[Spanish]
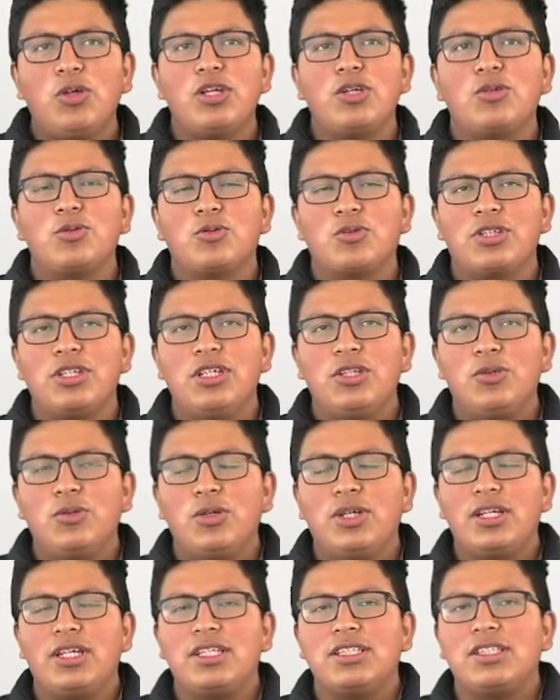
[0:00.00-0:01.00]

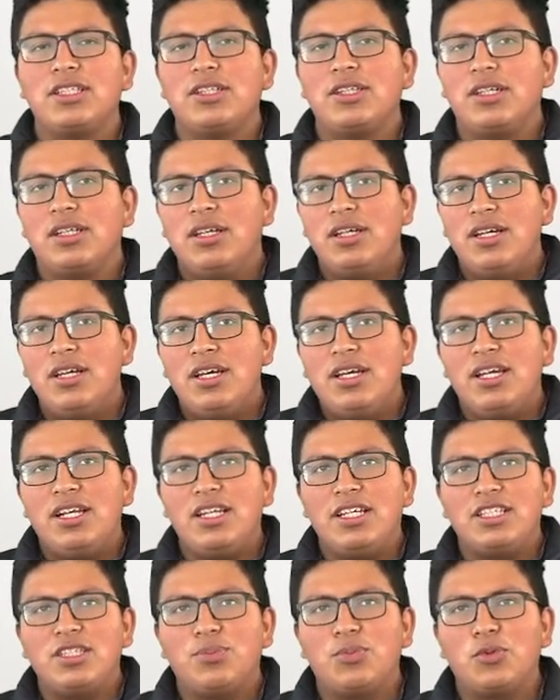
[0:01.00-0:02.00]
incurrido en ese,
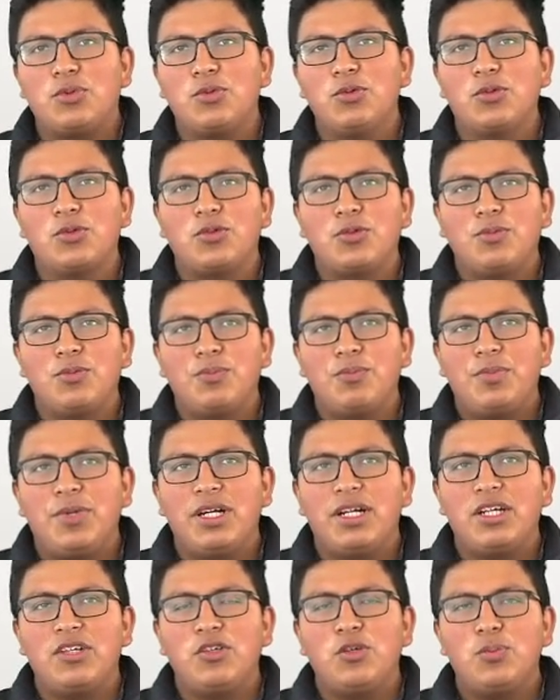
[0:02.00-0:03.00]
en ese producto
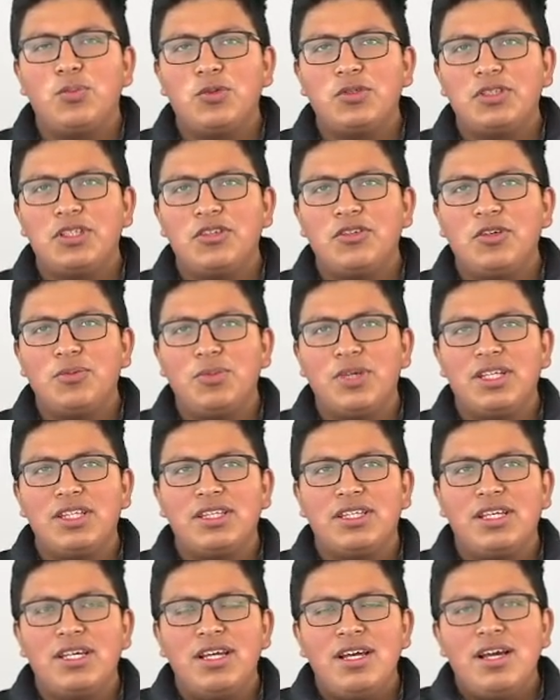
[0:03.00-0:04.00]
para yo
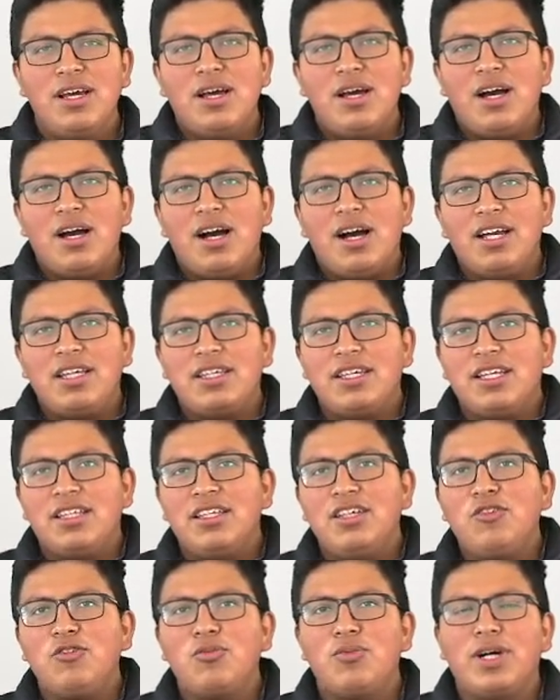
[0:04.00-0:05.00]
posteriormente
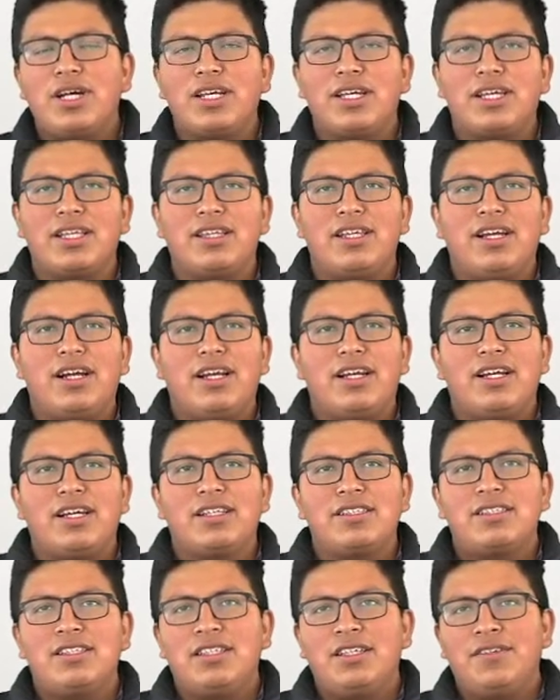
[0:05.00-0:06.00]
añadir un margen de
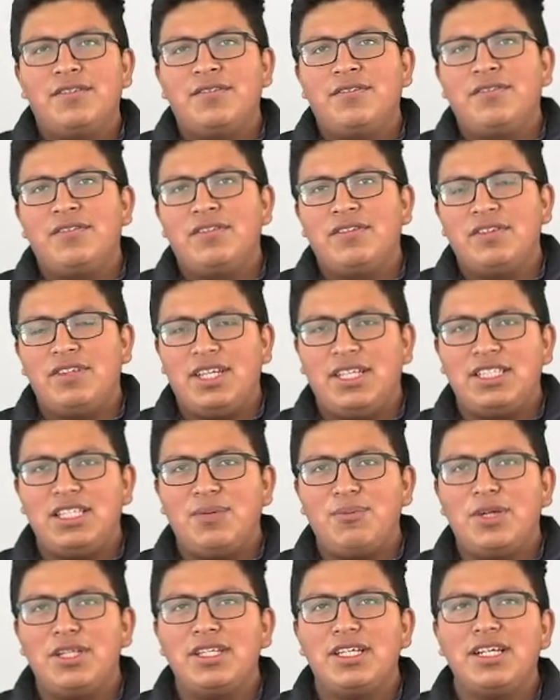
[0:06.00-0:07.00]
ganancia. De
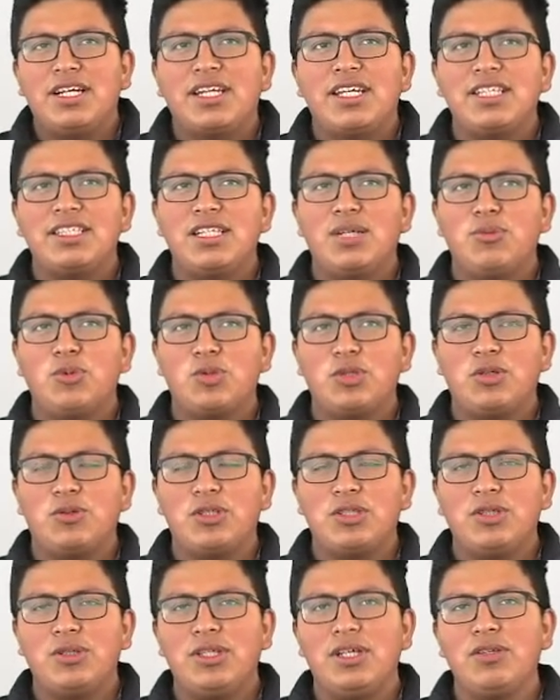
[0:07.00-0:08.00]
esta manera, ¿qué estamos
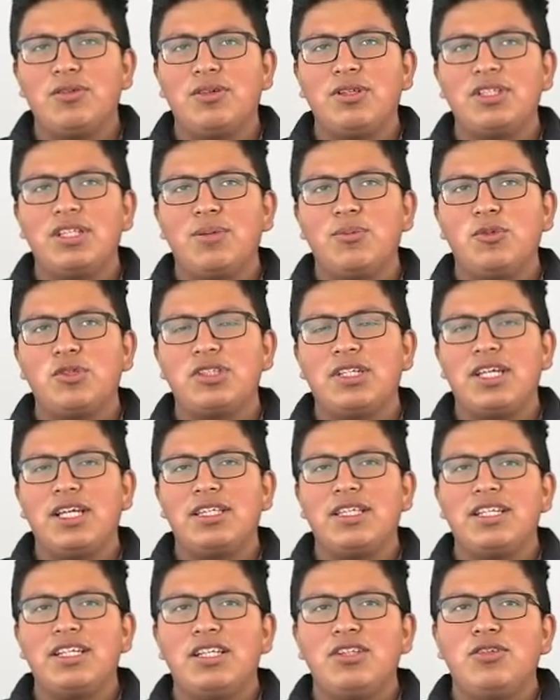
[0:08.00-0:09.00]
ocasionando? Estamos
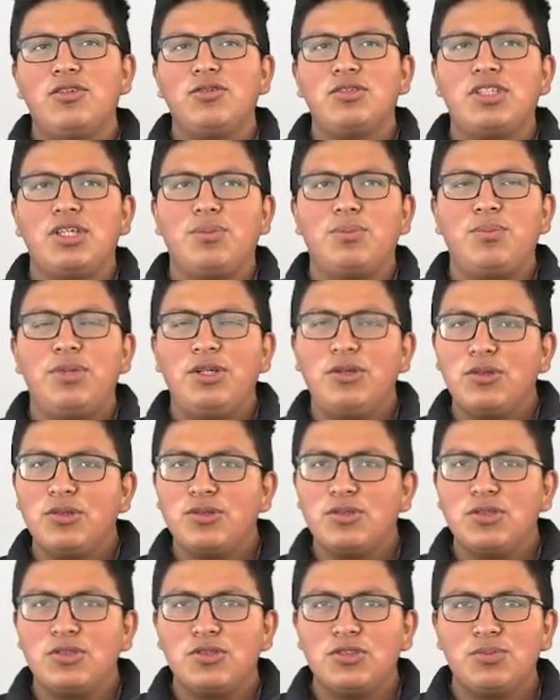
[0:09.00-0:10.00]
generándonos empleo
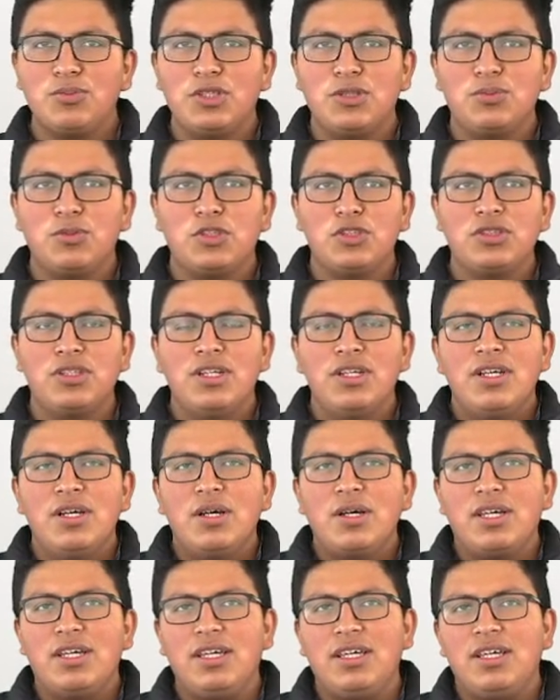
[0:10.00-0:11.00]
nosotros mismos
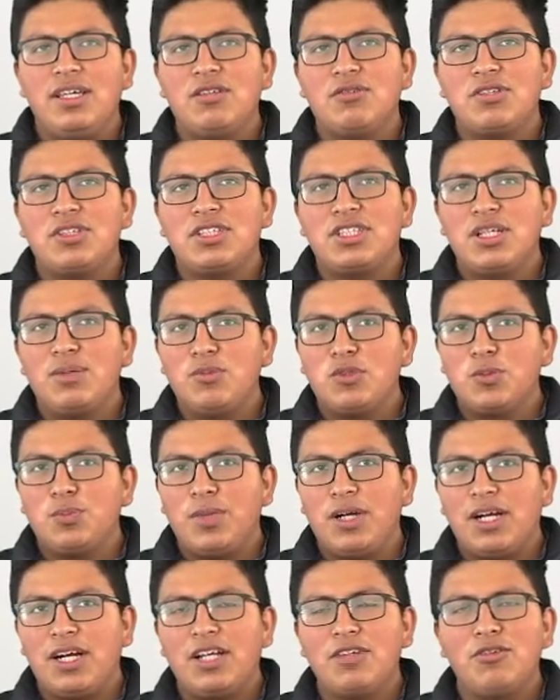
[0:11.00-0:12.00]
y nos estamos
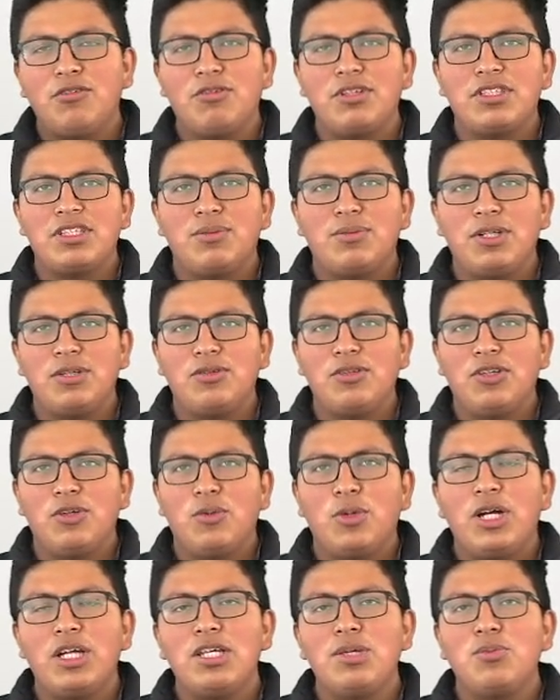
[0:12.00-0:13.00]
pagando nuestra mano de
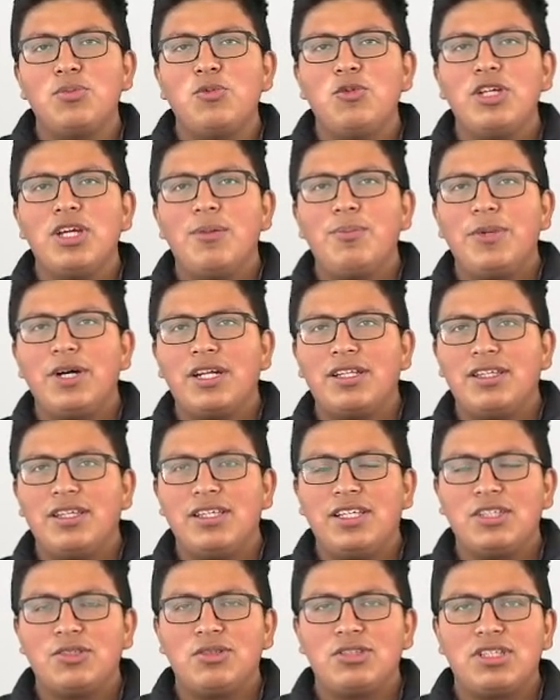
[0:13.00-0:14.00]
obra y muy
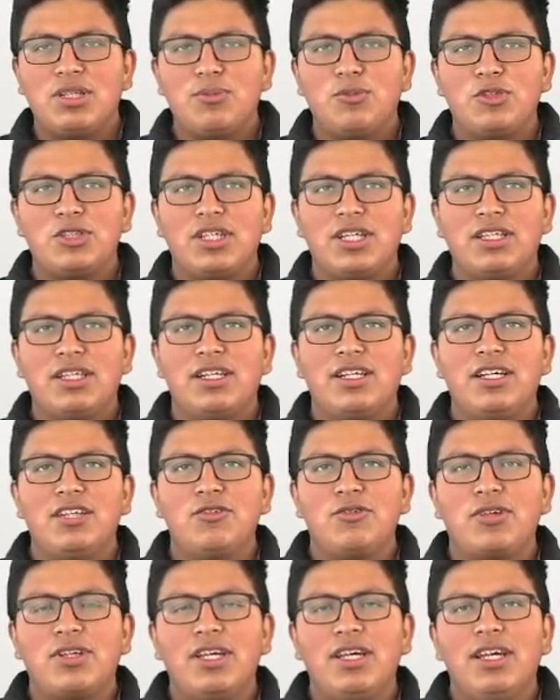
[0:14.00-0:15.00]
aparte de eso estamos
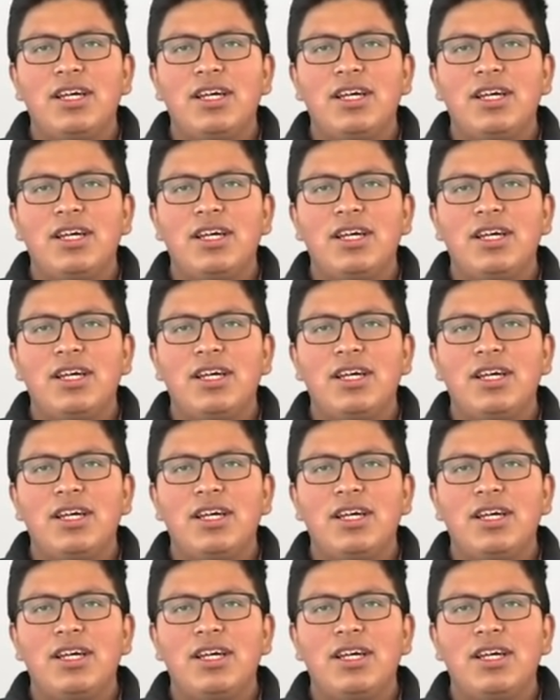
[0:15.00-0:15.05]
generando